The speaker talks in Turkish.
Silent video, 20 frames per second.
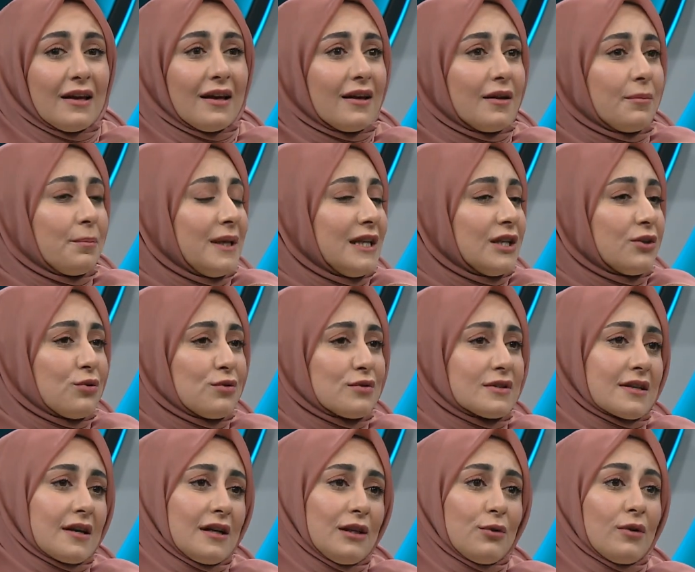e, 1200
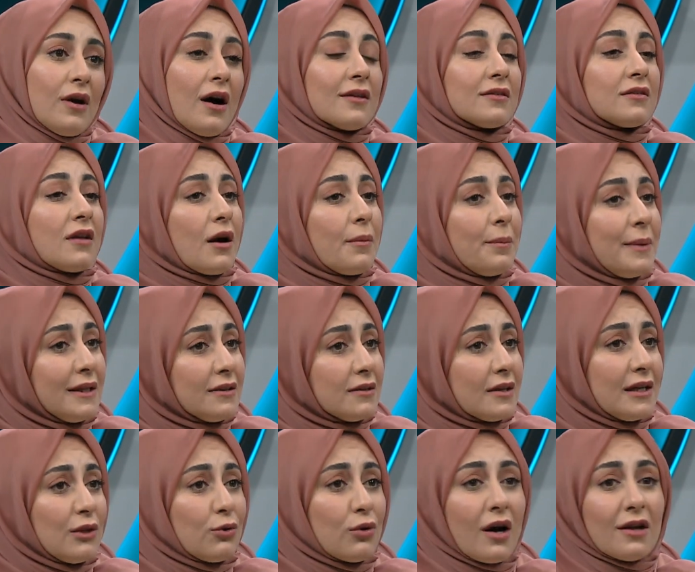500 kalori hatta 1000
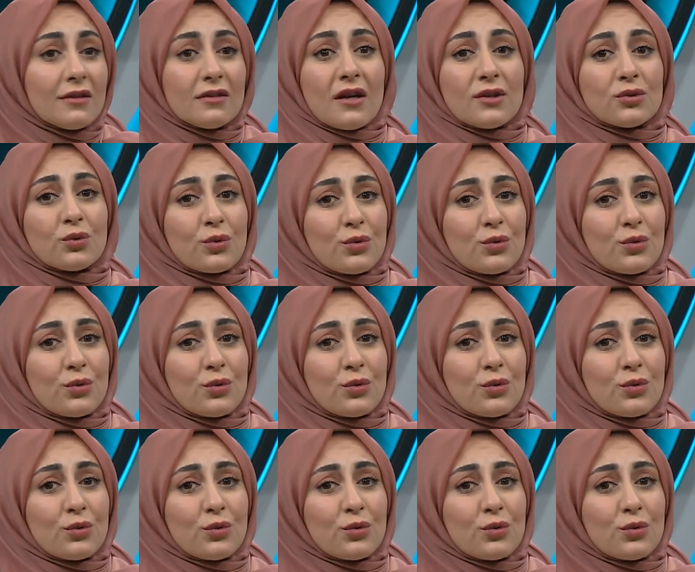kalori hatta